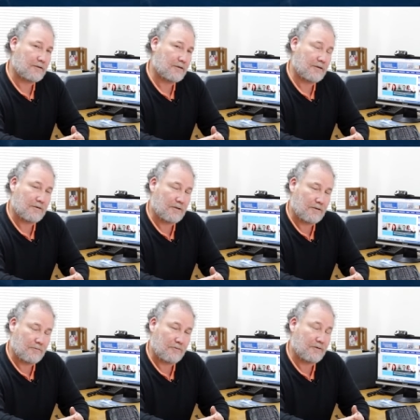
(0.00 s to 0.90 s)

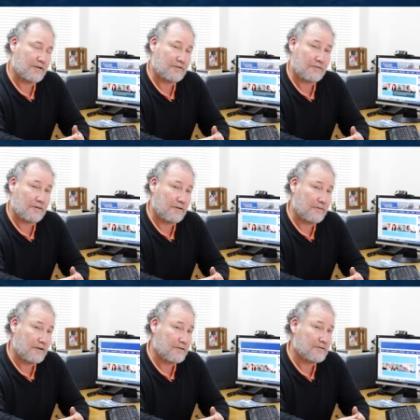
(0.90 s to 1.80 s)
de, publicaciones de
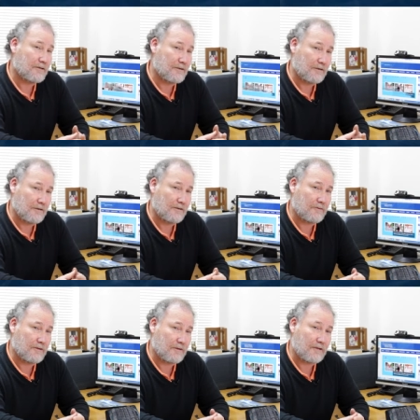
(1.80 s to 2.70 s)
nivel ICE,
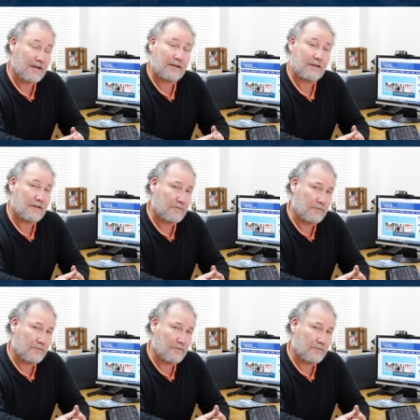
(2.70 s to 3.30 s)
nivel de calidad de